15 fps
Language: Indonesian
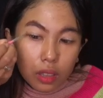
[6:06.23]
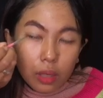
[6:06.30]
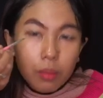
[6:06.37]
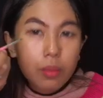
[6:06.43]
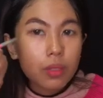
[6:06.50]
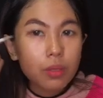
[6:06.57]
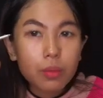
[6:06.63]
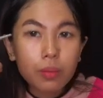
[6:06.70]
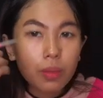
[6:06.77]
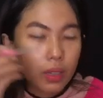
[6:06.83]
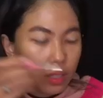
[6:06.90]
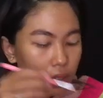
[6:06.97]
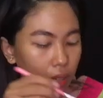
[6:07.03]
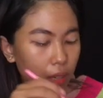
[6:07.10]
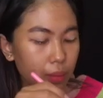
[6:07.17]
tapi
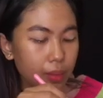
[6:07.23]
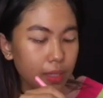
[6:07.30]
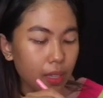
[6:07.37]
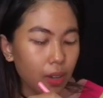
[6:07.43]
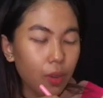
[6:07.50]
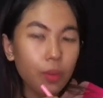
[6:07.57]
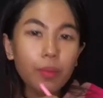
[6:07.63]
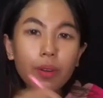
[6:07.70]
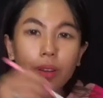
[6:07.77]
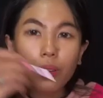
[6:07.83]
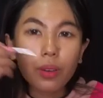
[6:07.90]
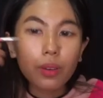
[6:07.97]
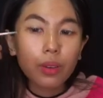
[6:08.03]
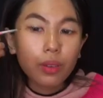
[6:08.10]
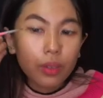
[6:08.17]
sumpah ini nggak bisa ngomong